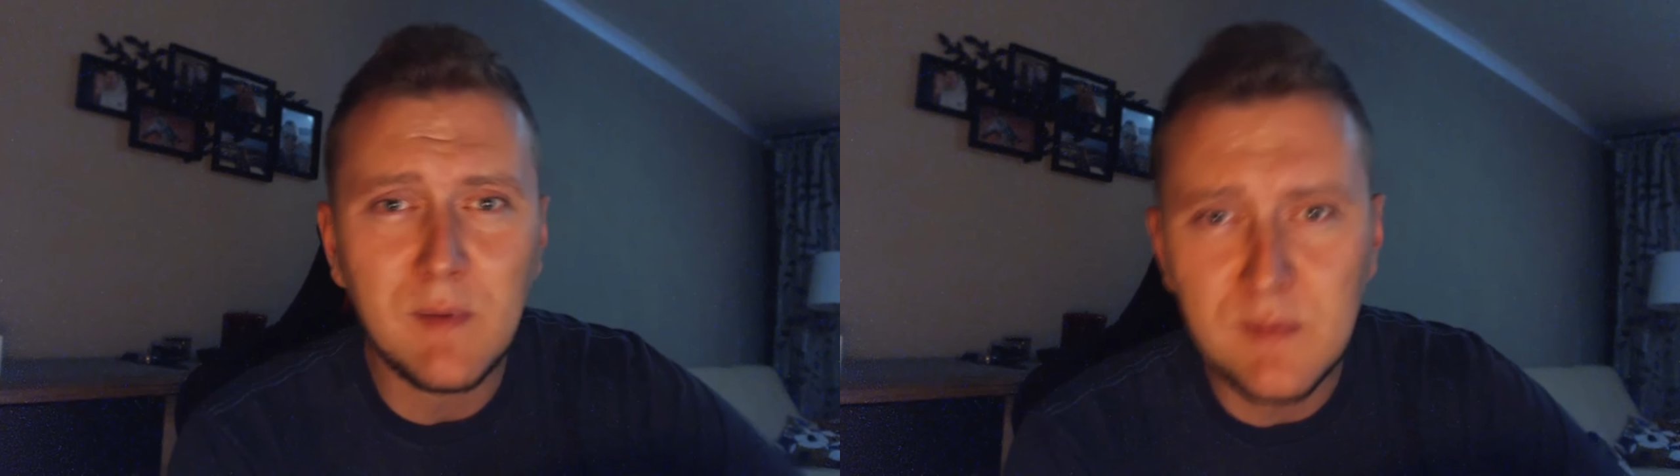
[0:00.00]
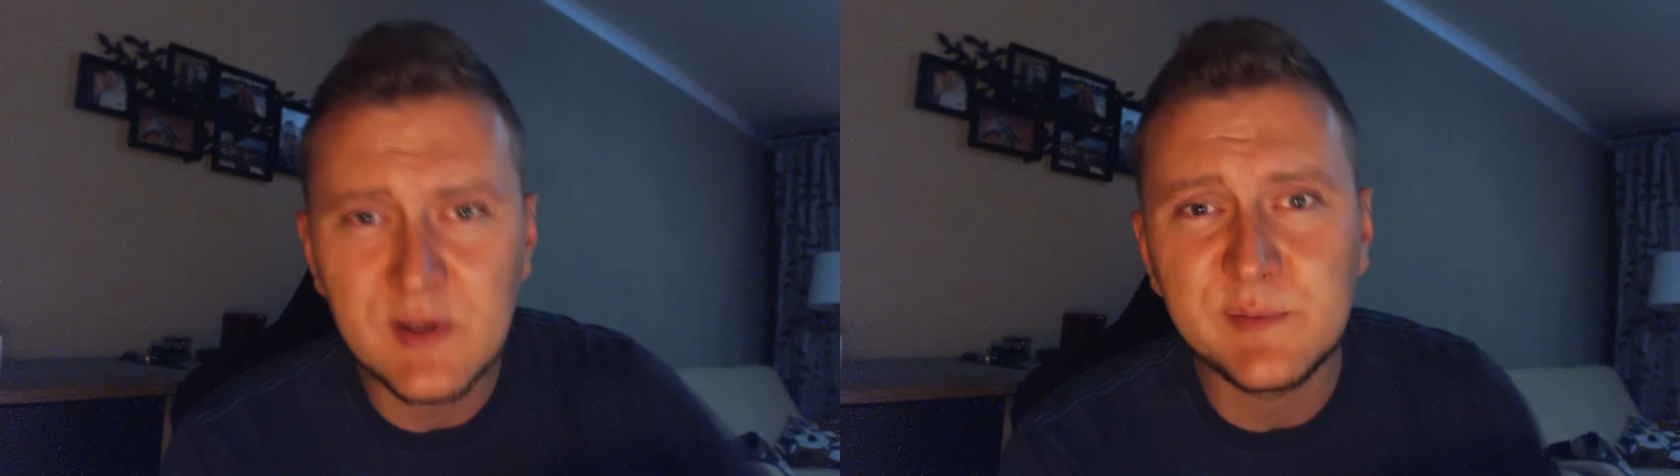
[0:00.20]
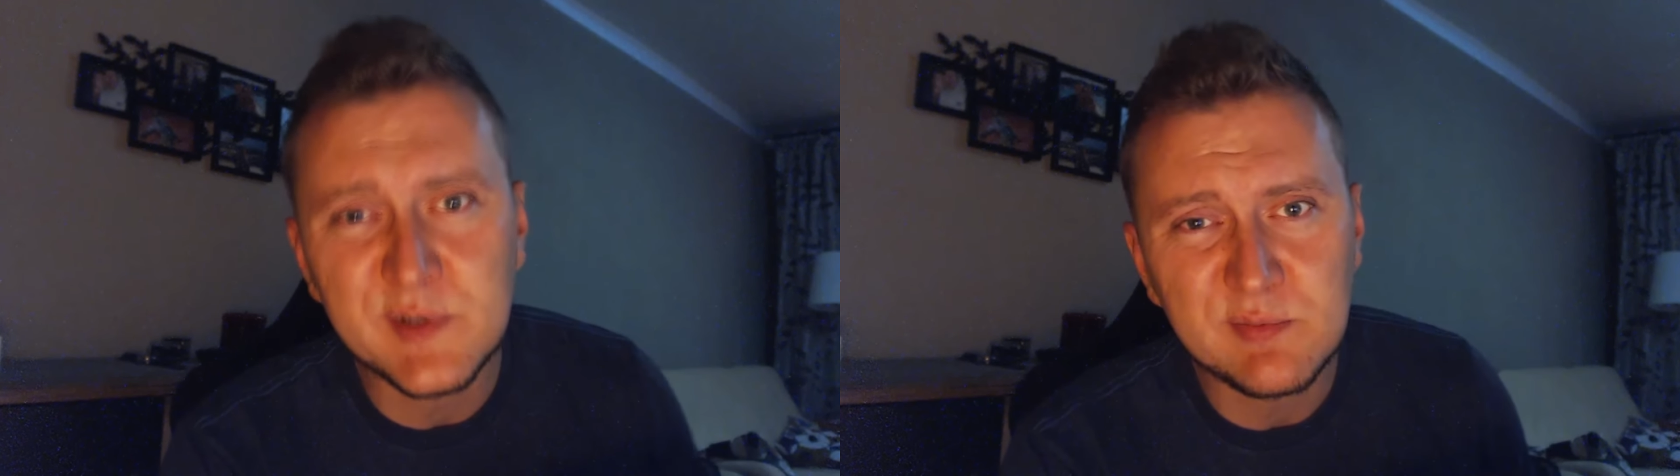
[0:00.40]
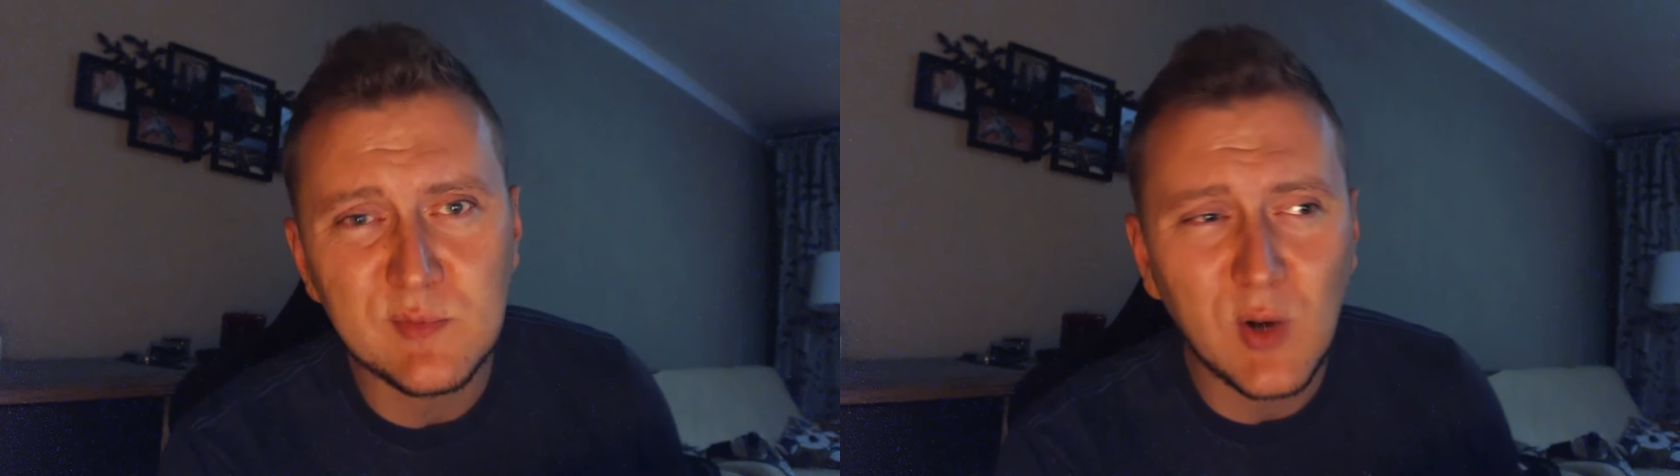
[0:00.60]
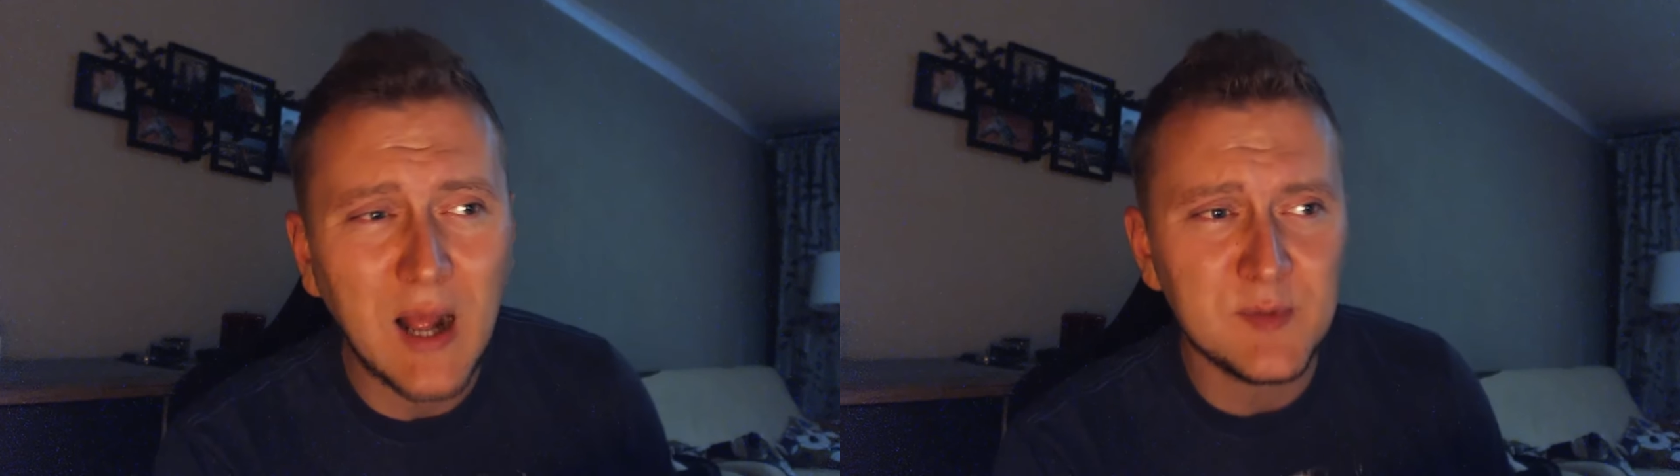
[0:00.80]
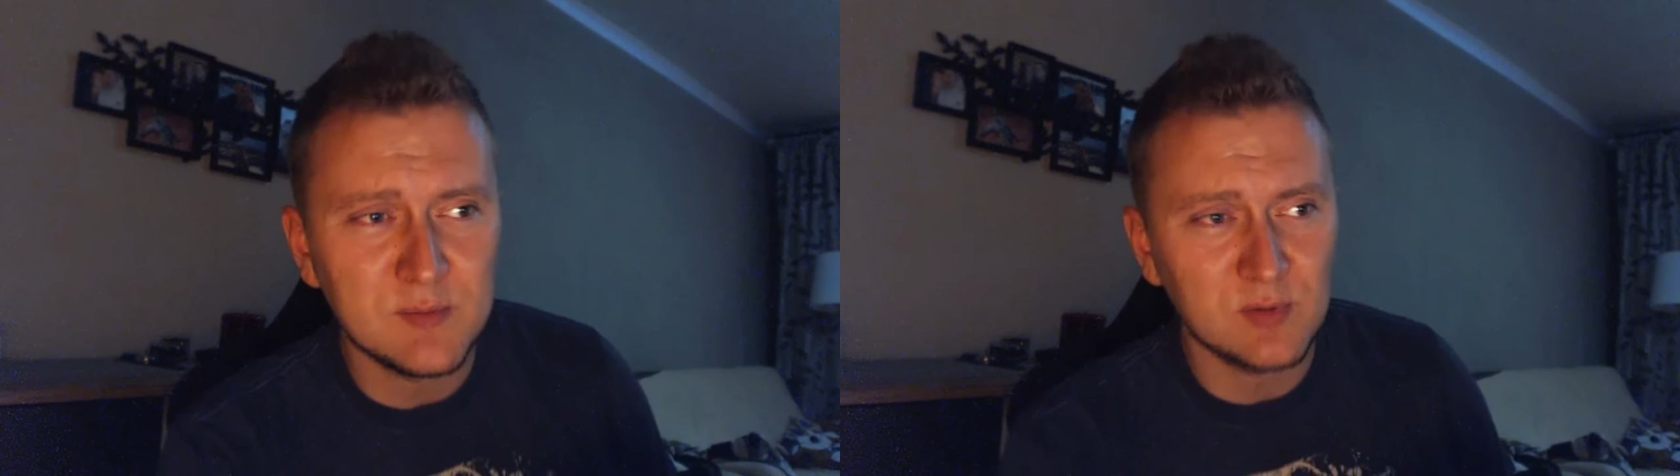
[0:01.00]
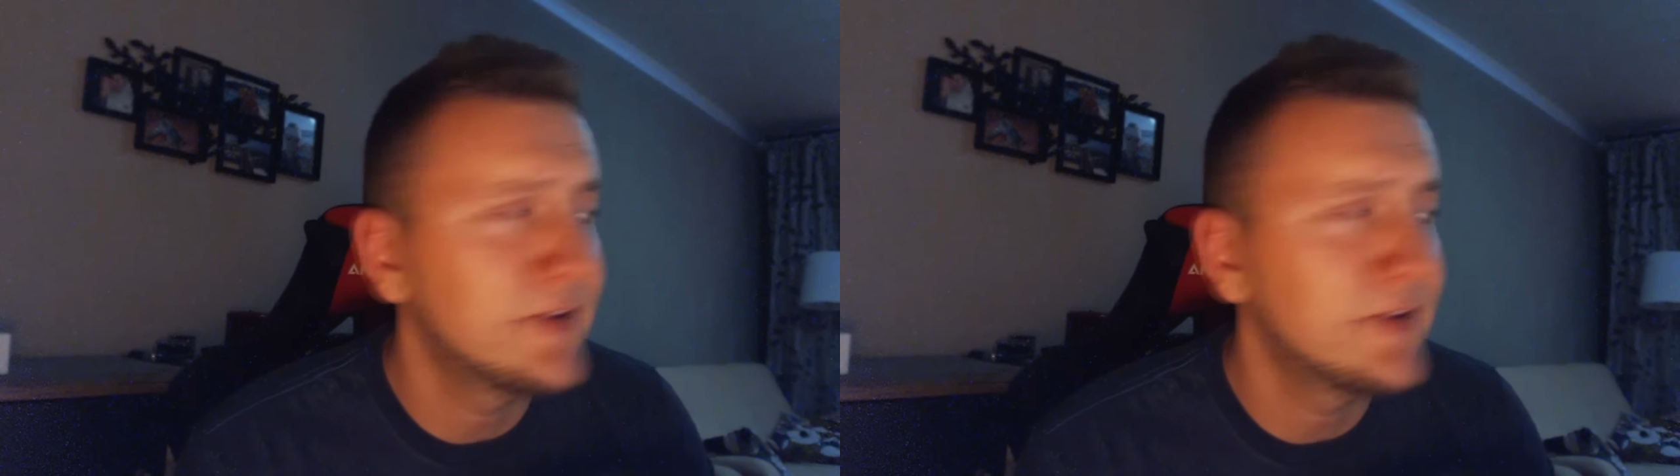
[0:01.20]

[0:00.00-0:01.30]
a my bylibyśmy muchami.